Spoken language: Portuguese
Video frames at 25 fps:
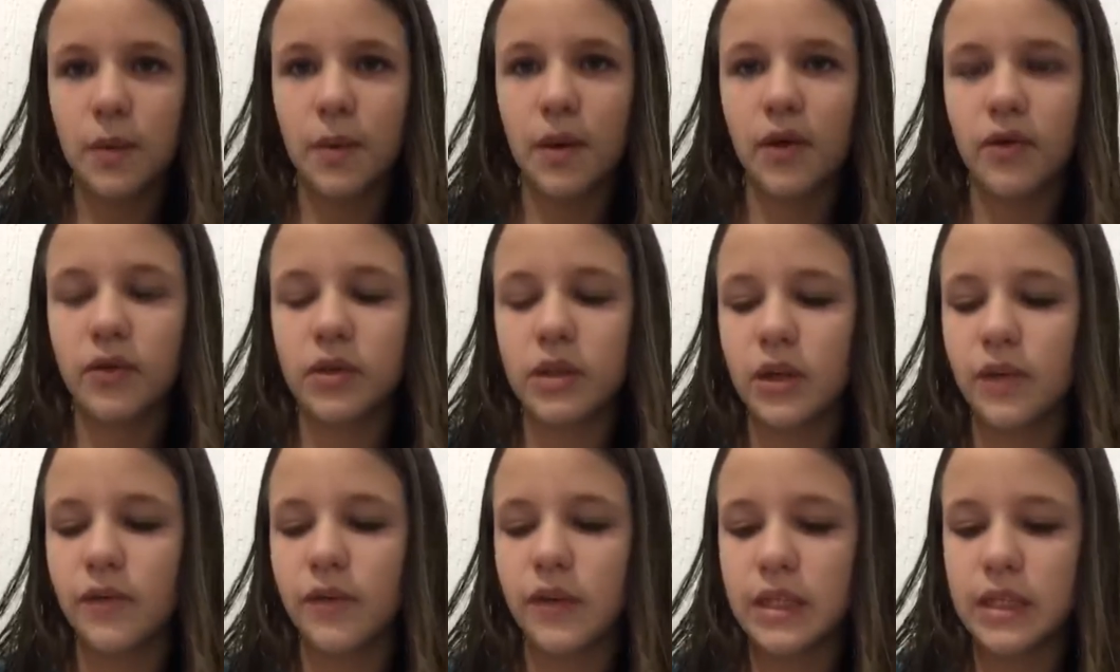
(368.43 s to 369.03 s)
para
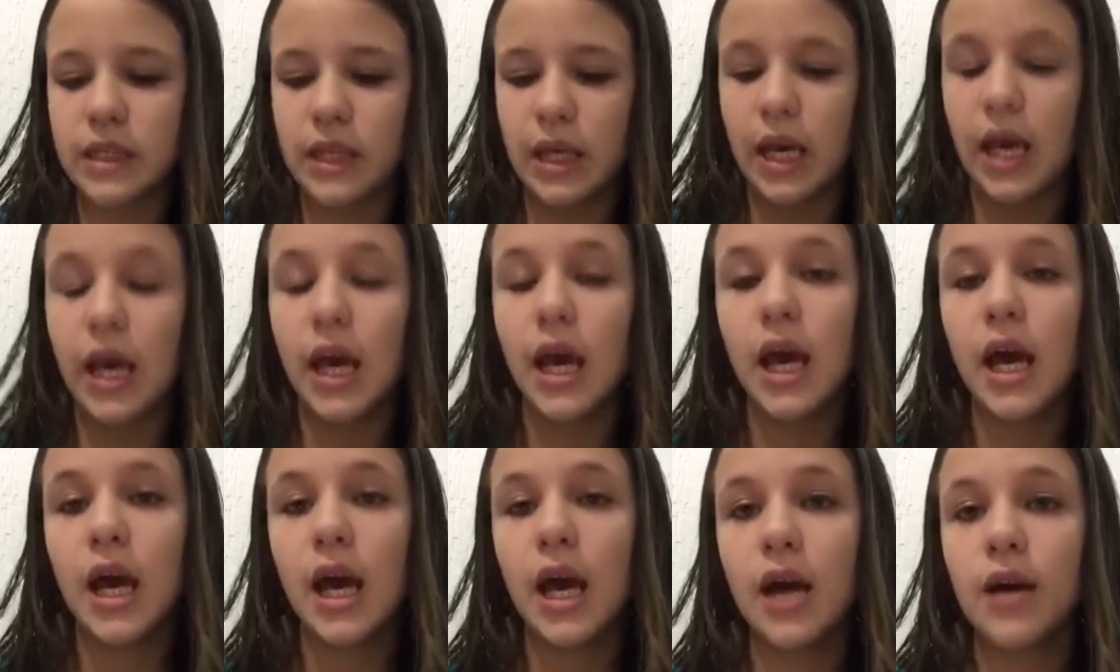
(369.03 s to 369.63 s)
você fazer.
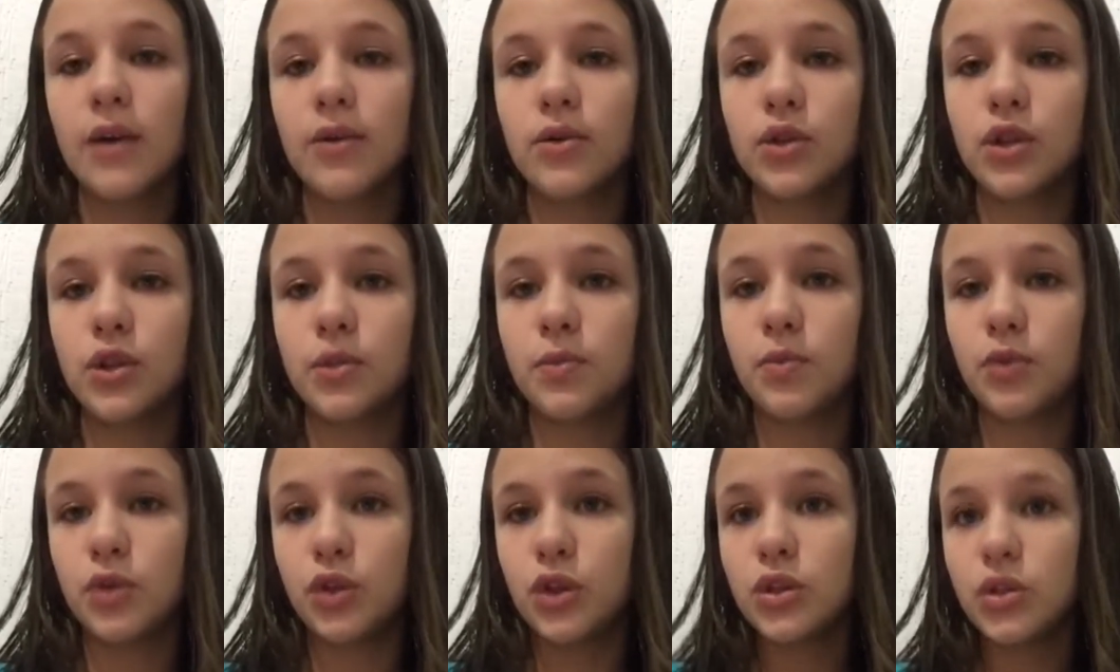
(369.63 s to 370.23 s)
Os
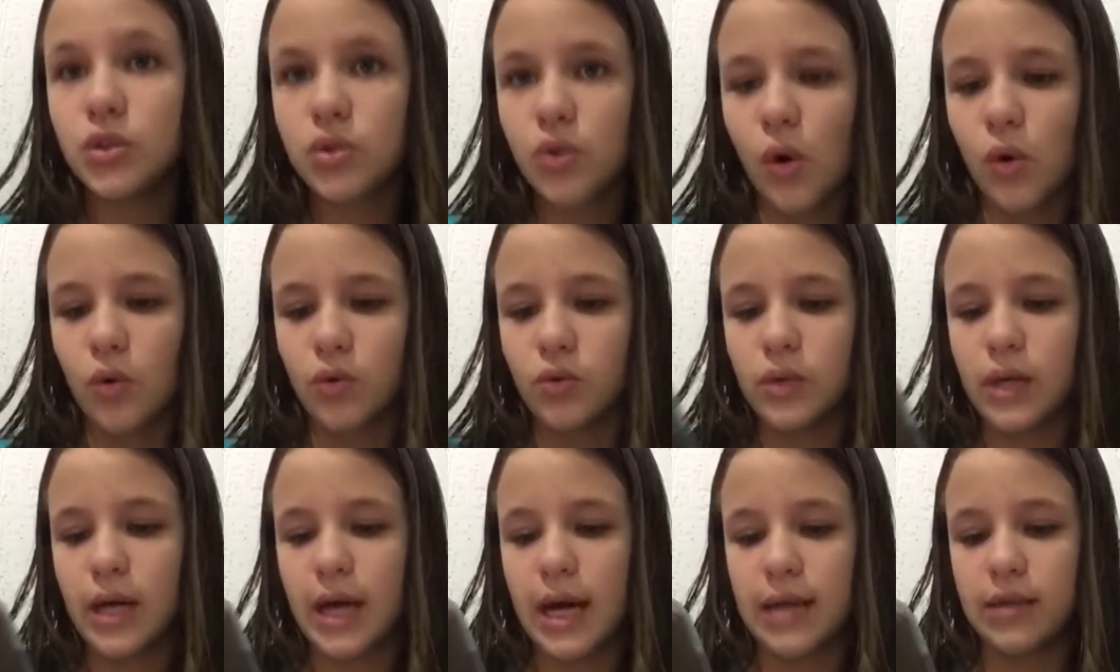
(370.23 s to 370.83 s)
tipos de som,
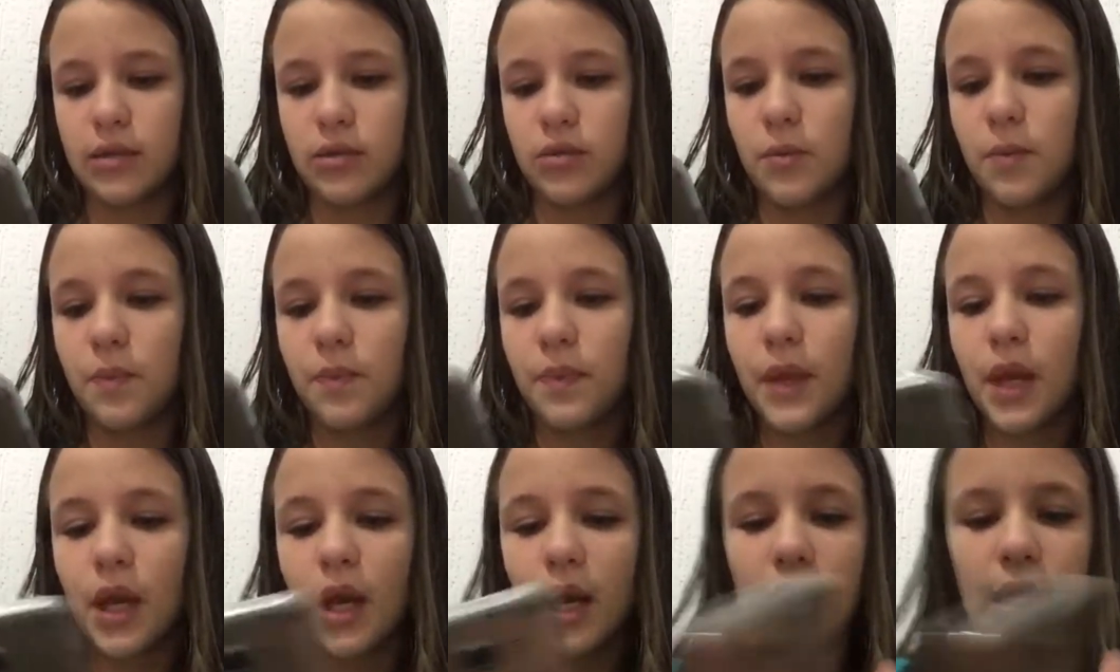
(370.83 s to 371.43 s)
no caso.
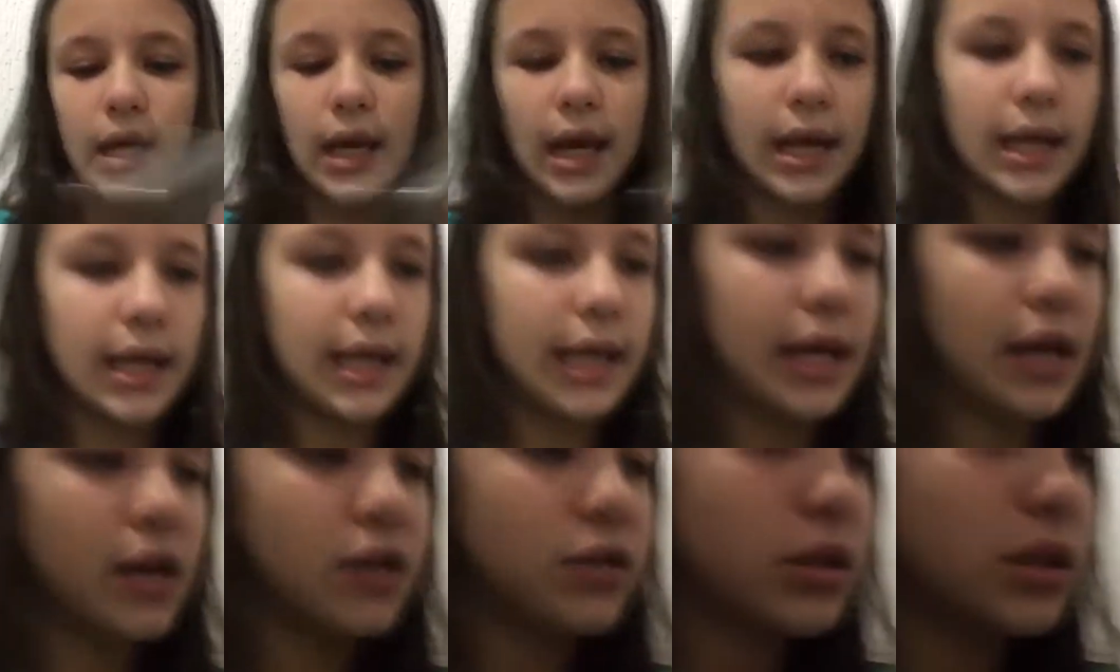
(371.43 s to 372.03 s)
E
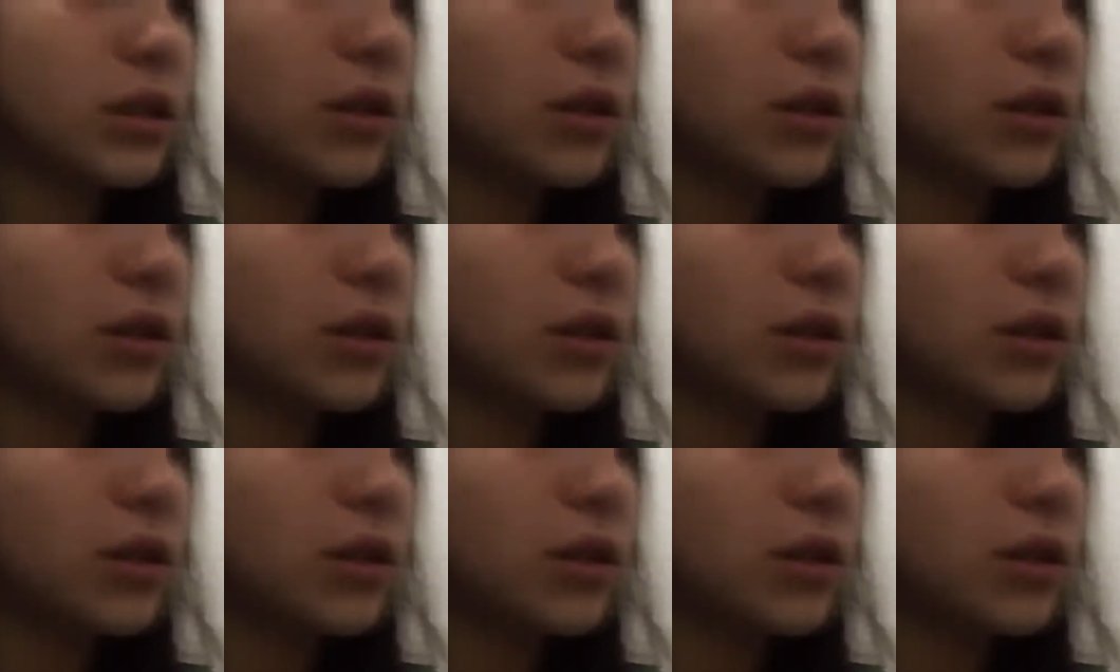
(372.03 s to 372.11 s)
aqui as é que